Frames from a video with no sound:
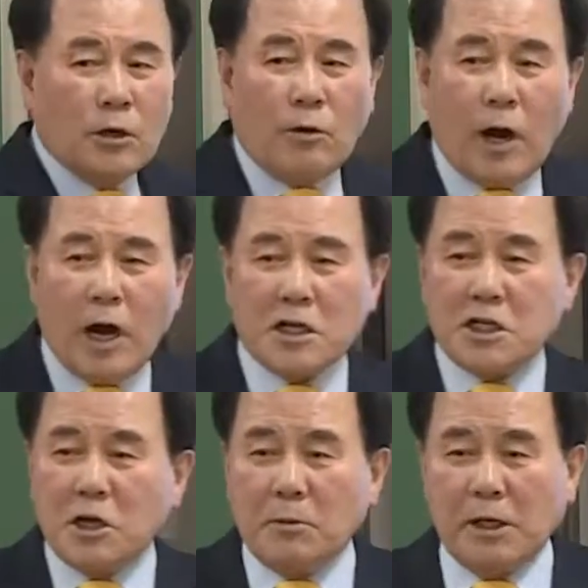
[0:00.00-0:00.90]
과학
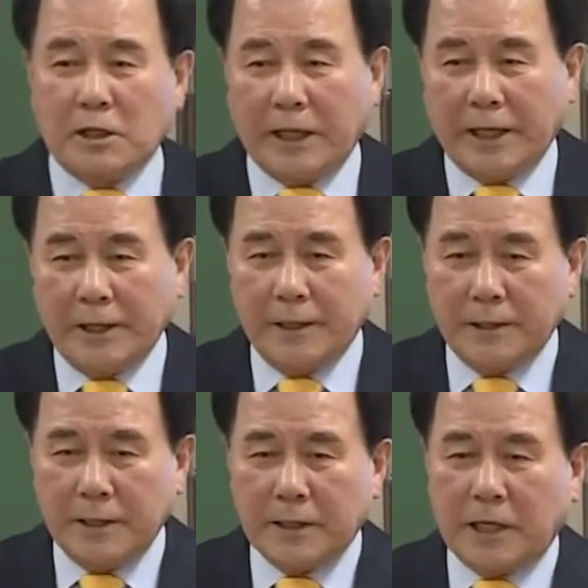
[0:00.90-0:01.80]
실험할 때
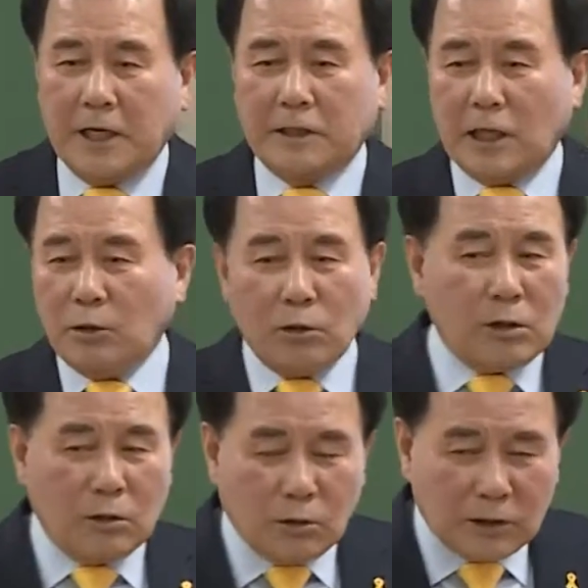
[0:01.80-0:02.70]
계단
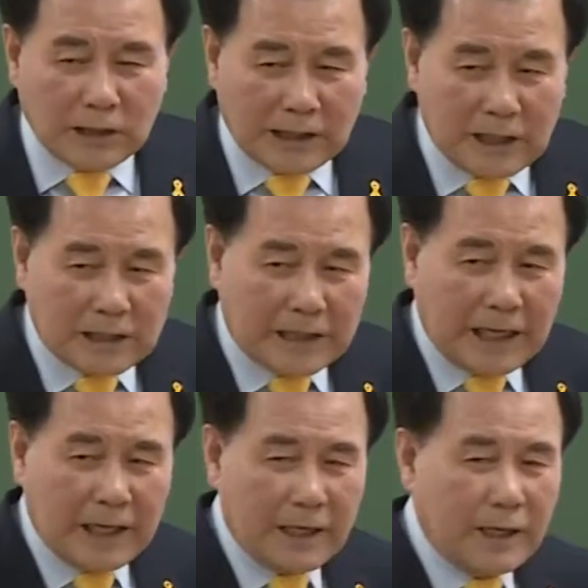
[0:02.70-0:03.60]
오르내릴
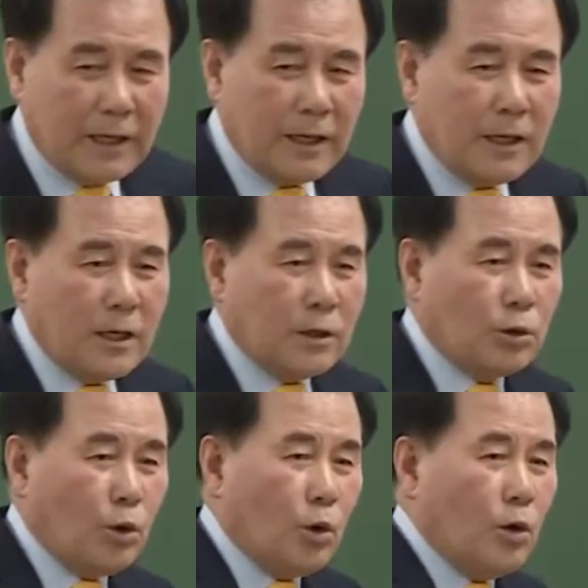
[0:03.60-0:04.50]
때
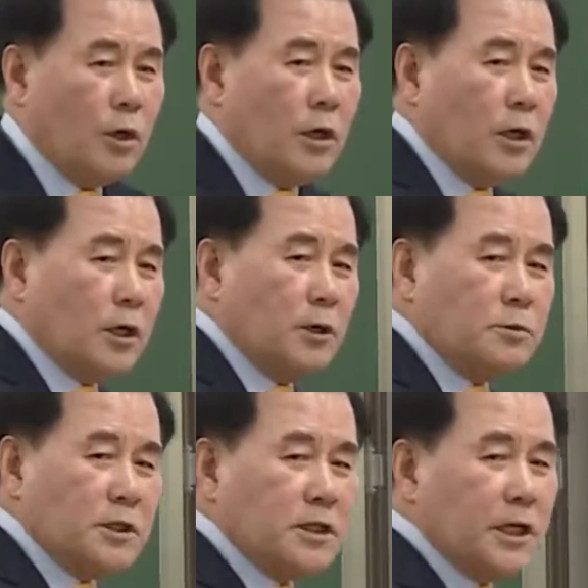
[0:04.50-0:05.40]
또
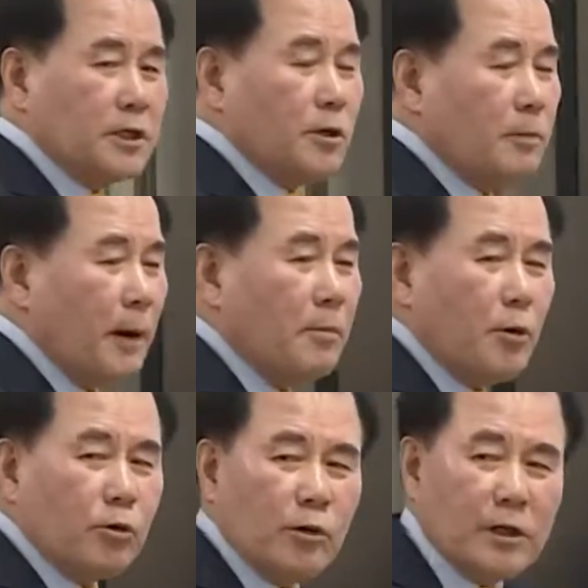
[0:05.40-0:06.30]
급식실에서 밥
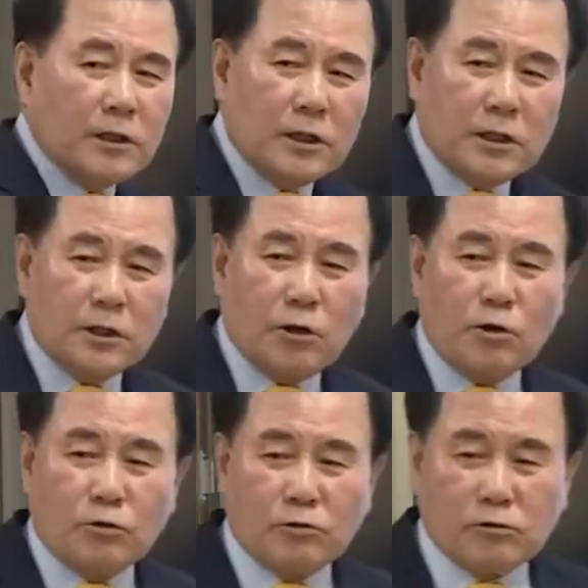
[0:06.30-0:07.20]
먹고 할 때
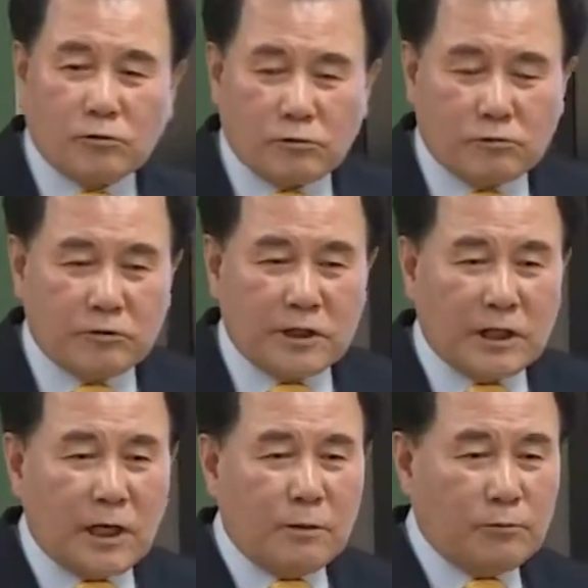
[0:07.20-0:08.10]
뜨거운
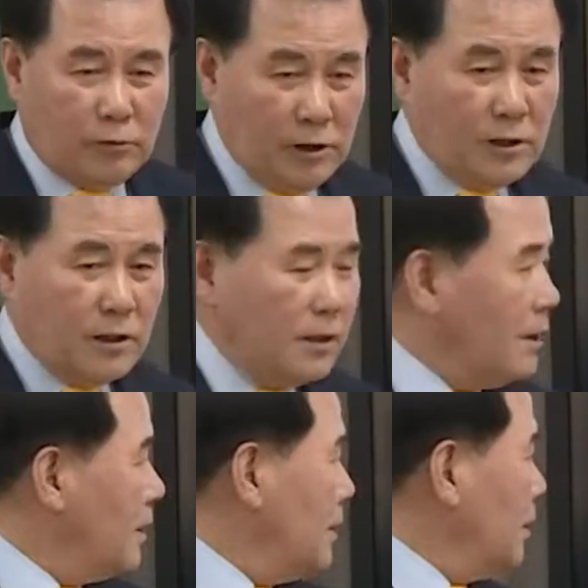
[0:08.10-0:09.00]
국이나 물
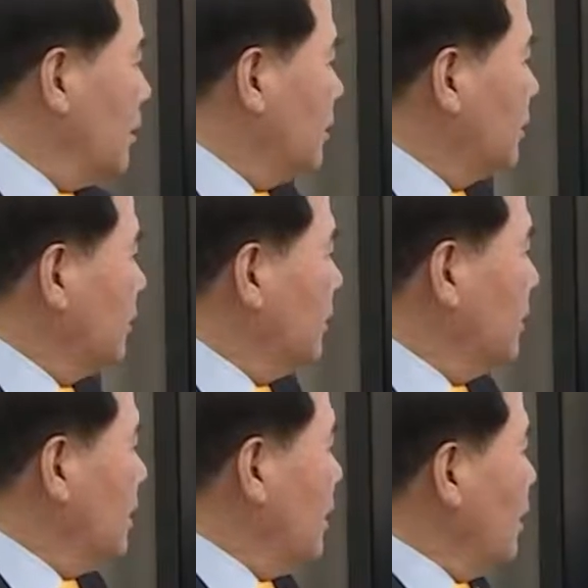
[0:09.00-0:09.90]
이런 것들
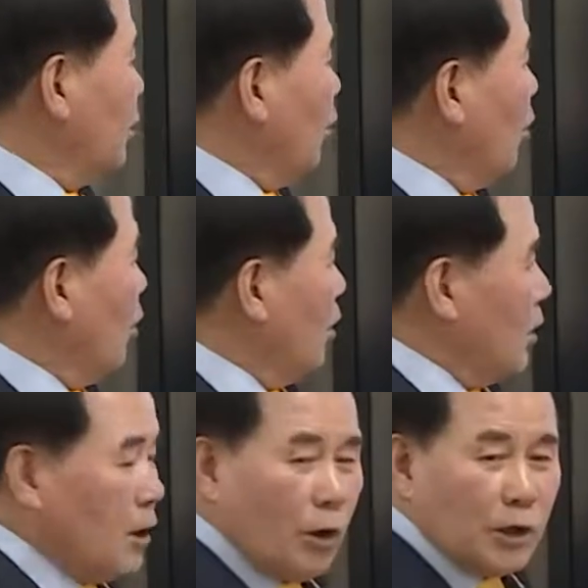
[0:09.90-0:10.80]
또
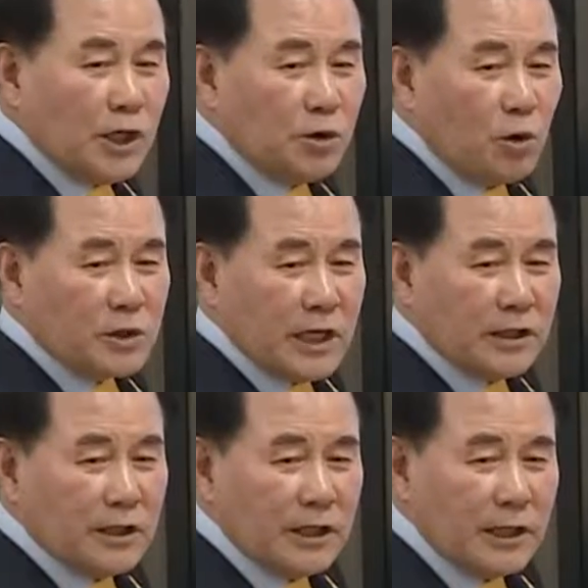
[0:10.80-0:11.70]
어린
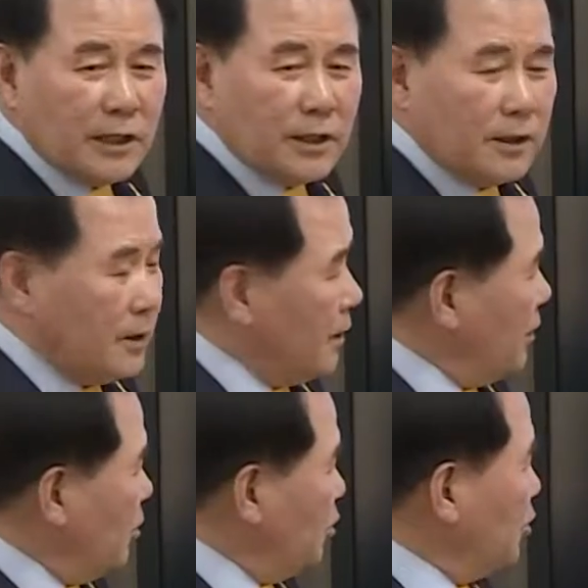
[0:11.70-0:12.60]
동생들이
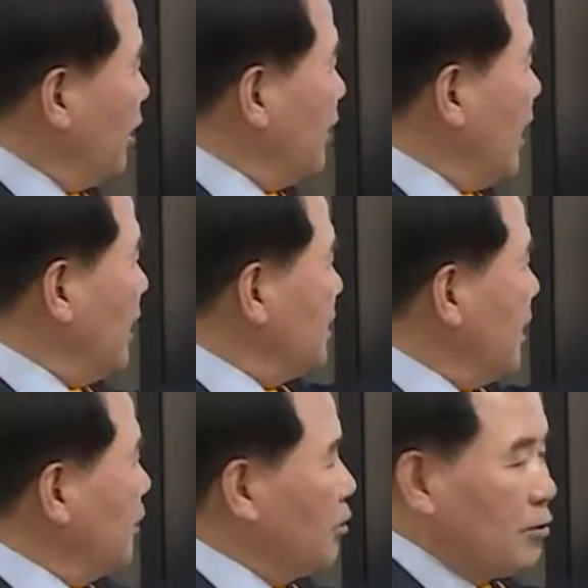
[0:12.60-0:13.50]
유괴당하지
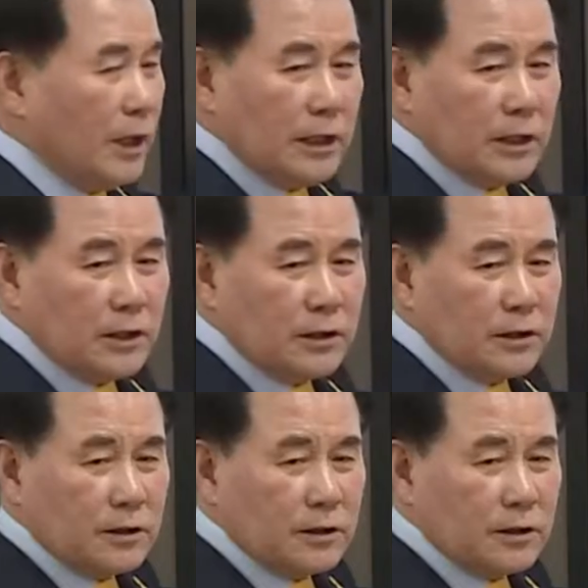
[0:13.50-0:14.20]
않도록 하는 것